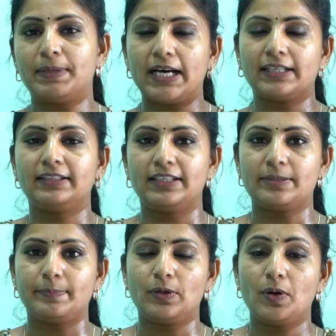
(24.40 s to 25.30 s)

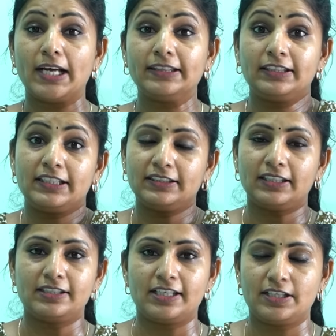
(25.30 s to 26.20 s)
భారతదేశంలో అత్యంత
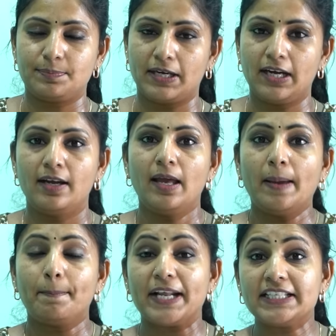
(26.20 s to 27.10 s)
చరిష్మా
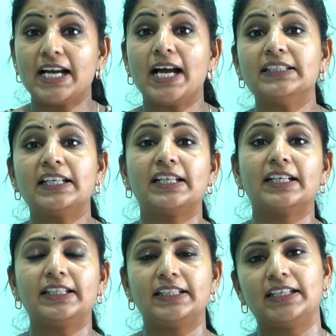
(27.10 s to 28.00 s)
ప్రజాదరణ
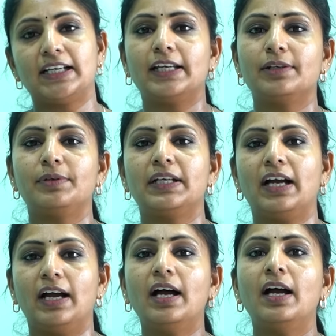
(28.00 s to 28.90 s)
కలిగిన
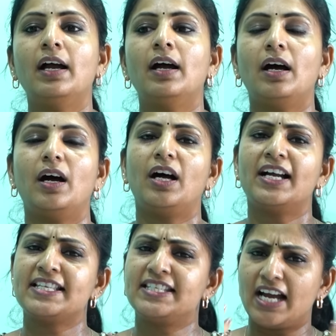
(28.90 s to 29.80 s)
నాయకుడిగా
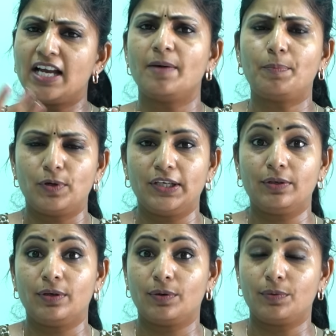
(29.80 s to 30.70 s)
చాలా
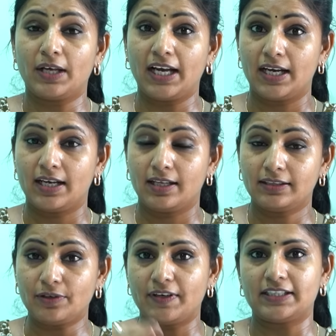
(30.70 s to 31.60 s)
పోలింగుల్లో కూడా
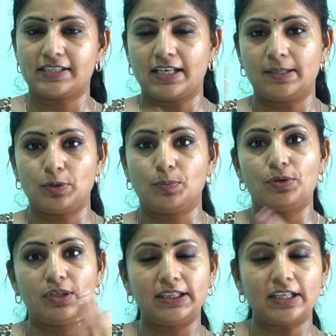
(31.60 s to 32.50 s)
తర్వాత స్థానంలో
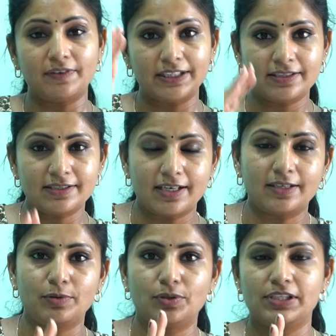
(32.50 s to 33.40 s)
మోడీ తర్వాత
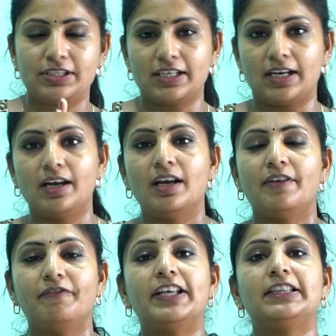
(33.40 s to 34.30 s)
స్థానంలో నిలిచిన
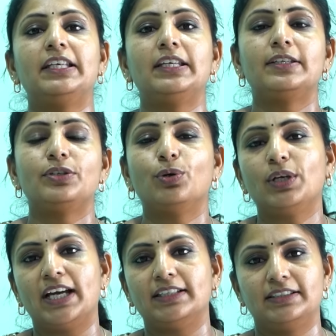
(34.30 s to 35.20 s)
వ్యక్తి
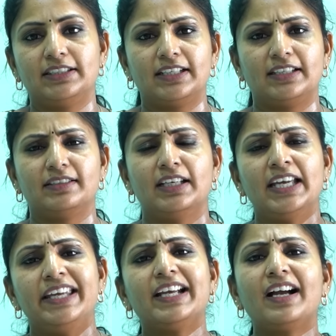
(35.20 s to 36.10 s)
యోగి ఆదిత్యనాథ్
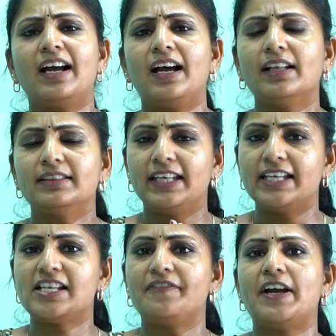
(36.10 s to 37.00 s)
ఇక
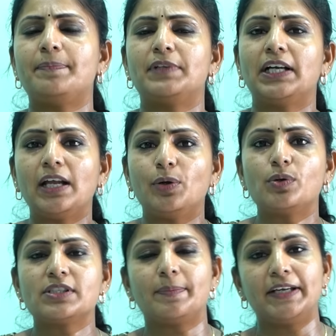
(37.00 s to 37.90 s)
దేశవ్యాప్తంగా
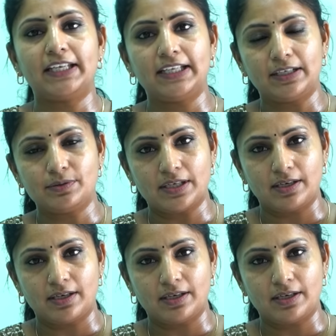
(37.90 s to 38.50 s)
లోక్సభ ఎన్నికలు